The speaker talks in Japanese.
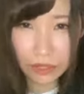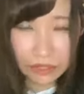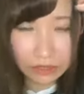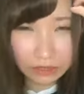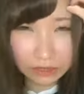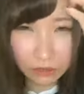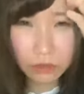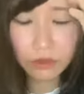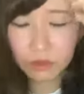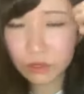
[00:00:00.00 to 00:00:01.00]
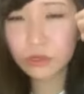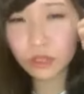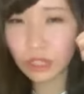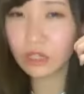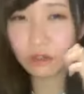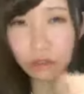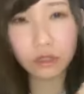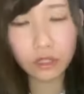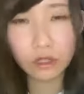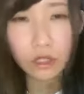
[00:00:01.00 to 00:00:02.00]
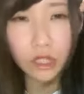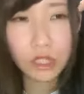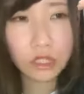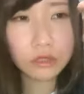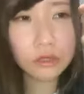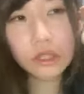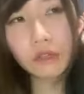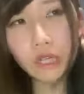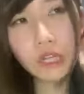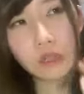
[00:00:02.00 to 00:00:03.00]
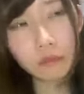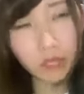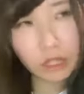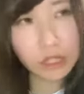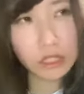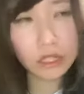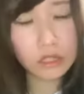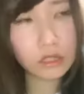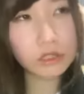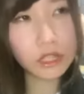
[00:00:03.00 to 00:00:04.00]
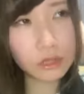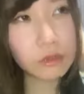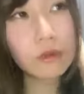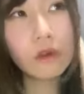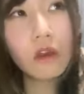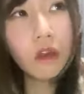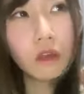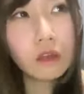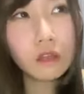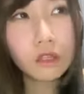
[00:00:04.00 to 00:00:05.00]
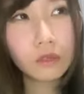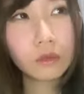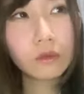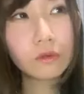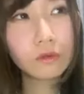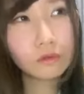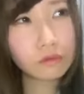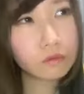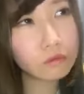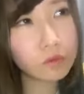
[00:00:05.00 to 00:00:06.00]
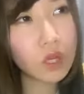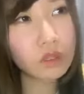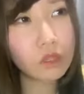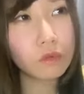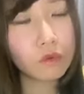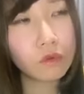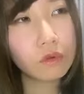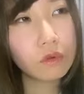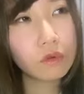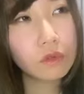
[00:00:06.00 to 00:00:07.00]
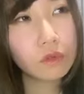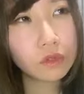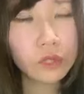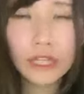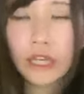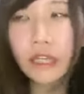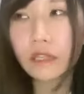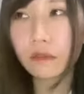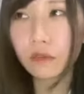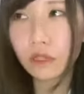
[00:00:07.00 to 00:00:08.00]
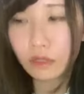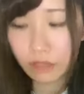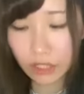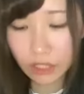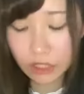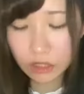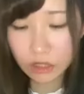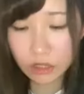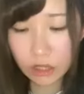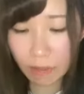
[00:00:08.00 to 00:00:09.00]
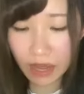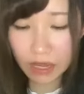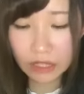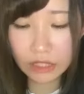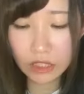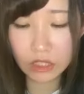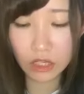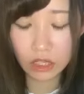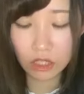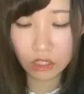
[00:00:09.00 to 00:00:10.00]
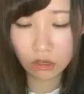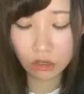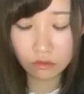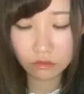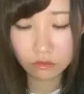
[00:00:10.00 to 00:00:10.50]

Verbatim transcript: かゴロゴロする時があるのねそういう時は眼鏡で生活するけど基本はでも家だではねたまーにしかしないかななんか